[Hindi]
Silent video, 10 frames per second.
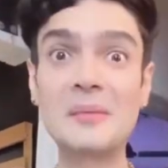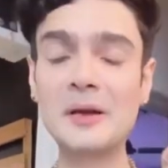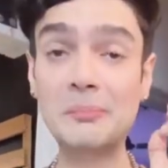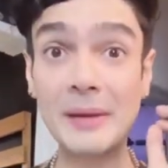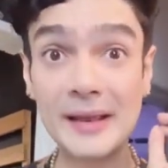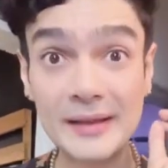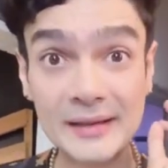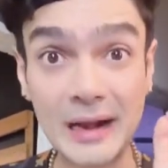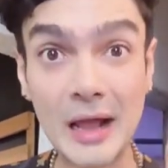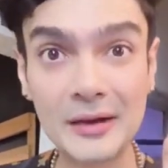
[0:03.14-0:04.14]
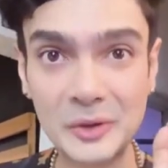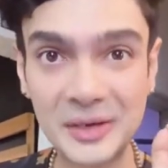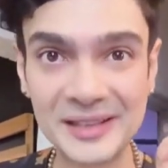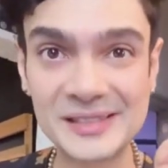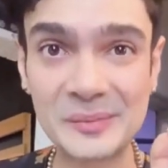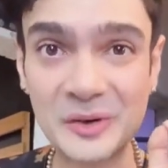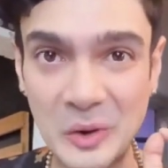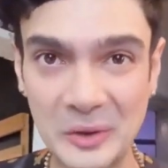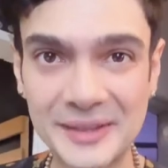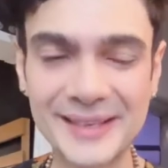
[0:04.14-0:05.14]
हमारा पहला ग्राहक और कस्टमर
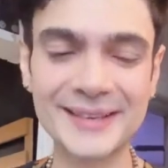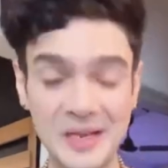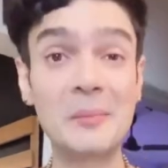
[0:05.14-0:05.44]
कौन था